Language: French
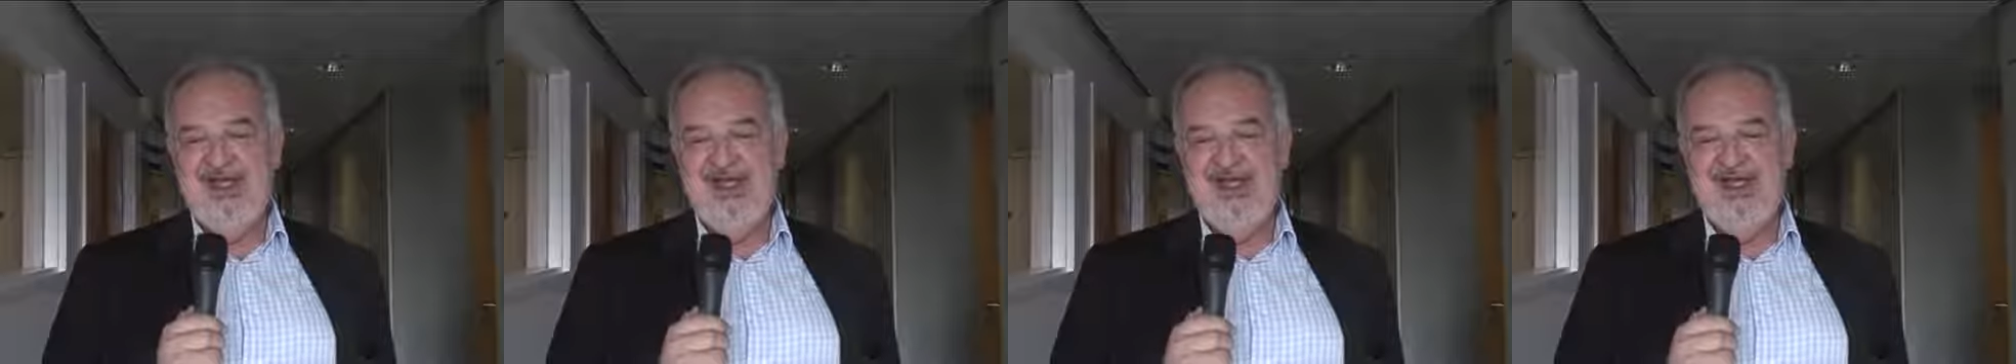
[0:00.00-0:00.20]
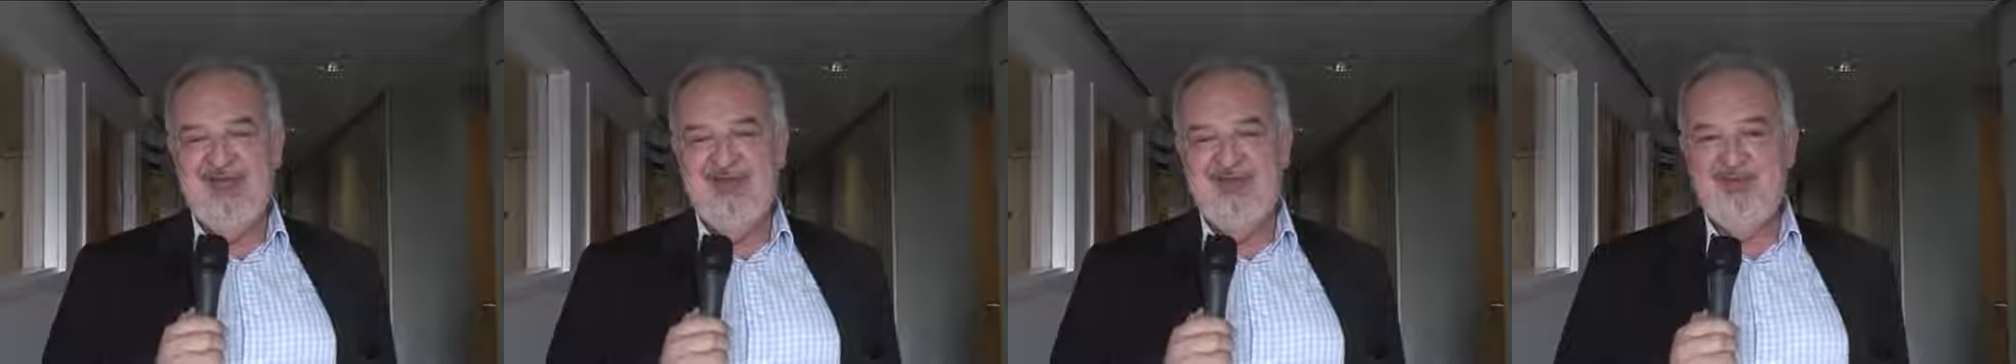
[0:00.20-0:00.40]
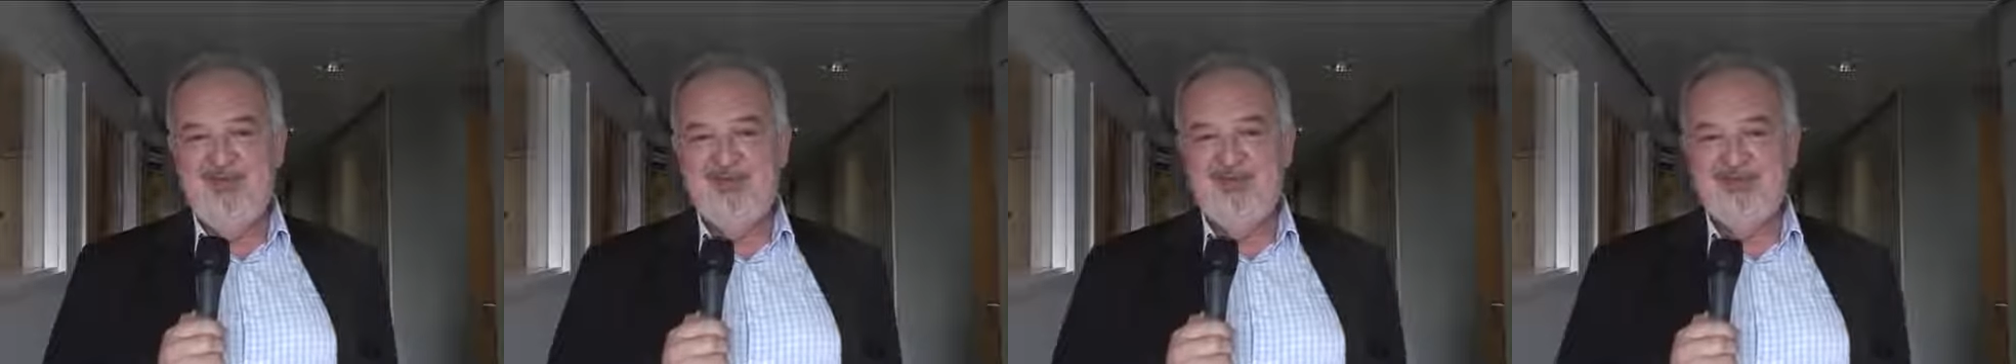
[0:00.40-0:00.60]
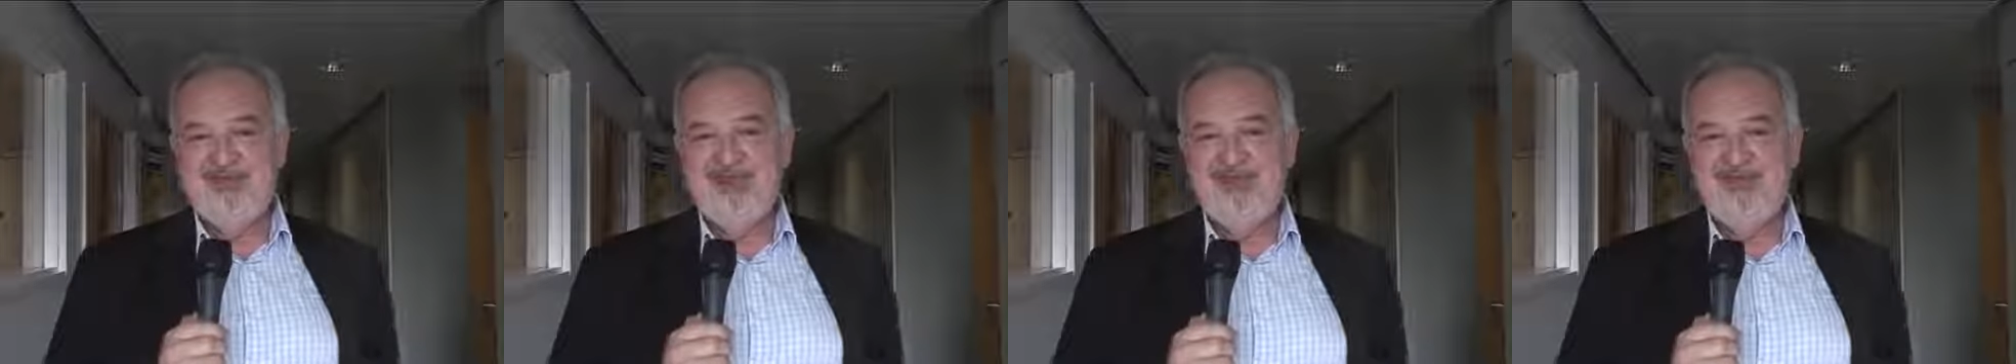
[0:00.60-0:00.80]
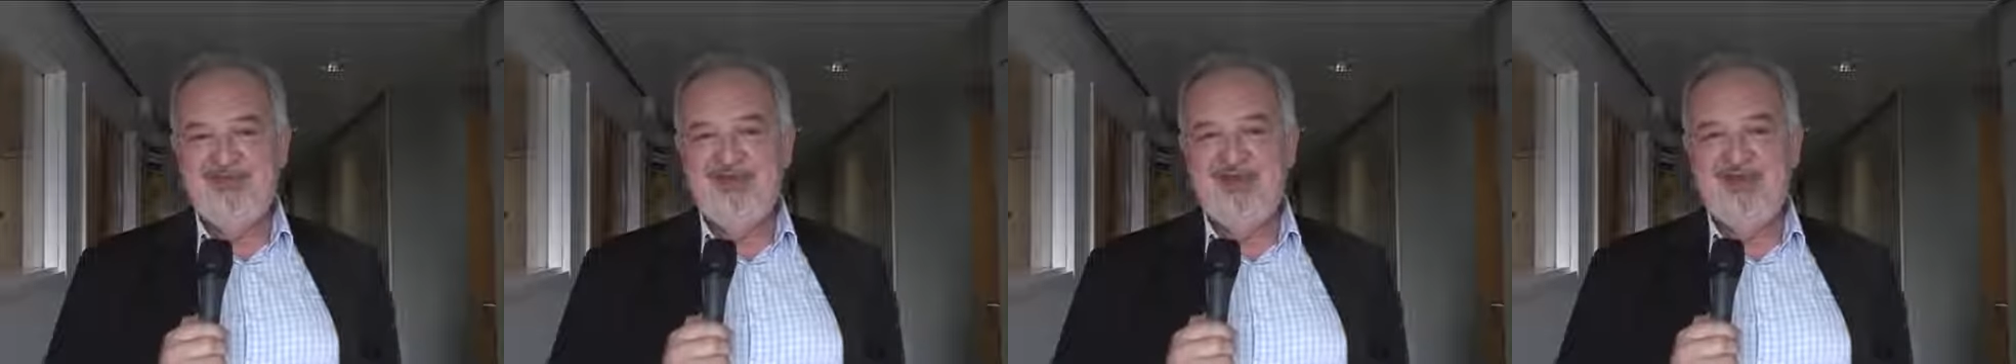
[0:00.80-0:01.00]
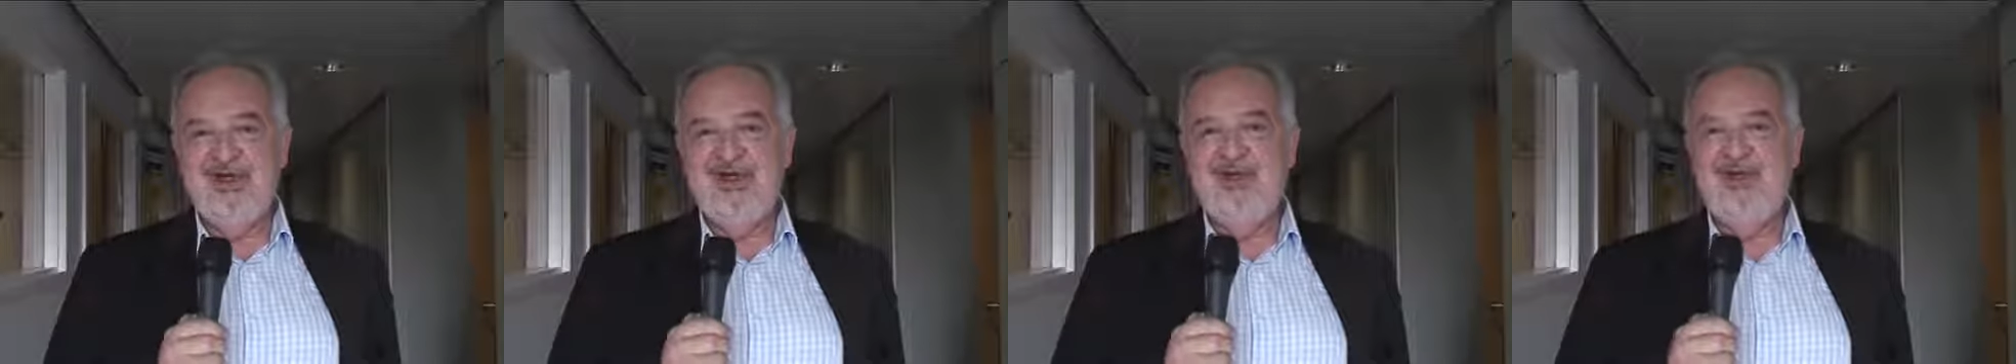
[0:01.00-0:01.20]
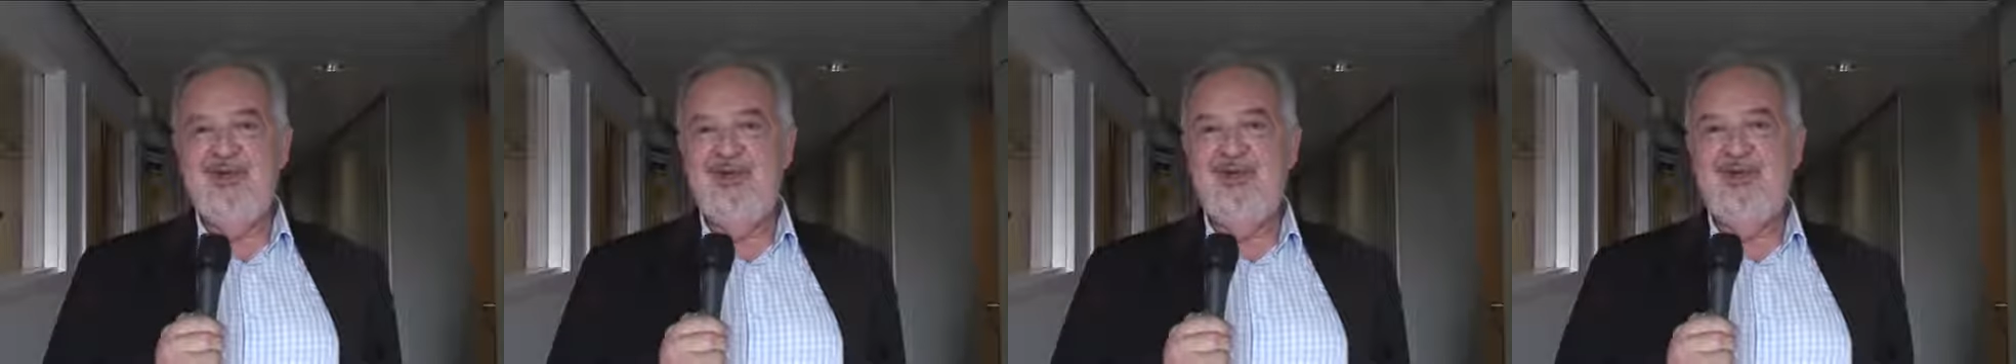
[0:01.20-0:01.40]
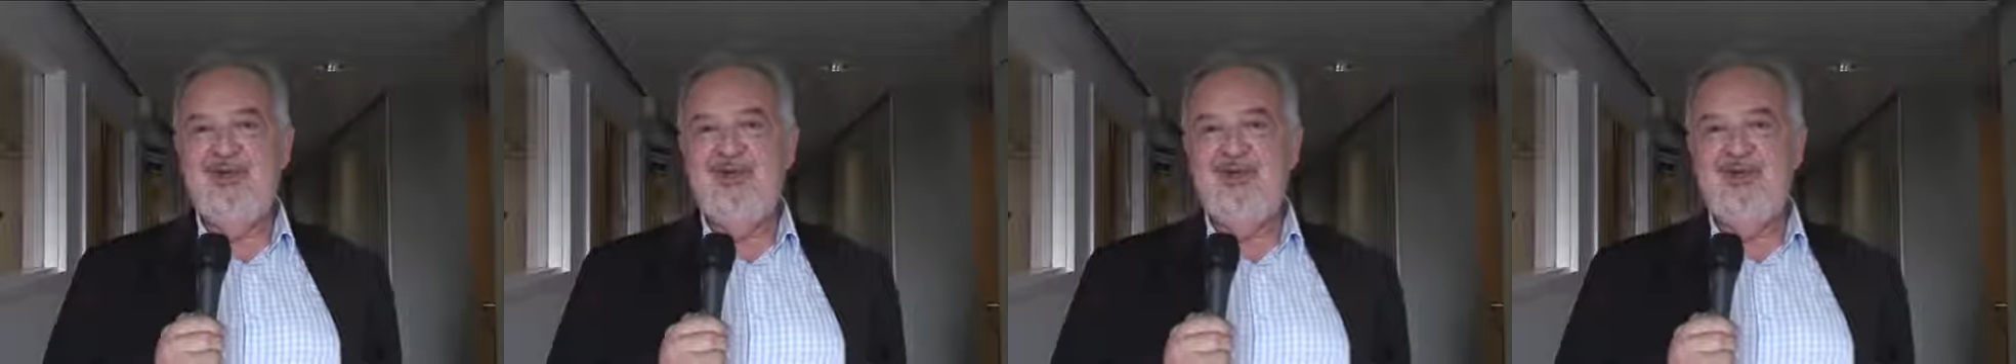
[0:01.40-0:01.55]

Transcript: Et pour en savoir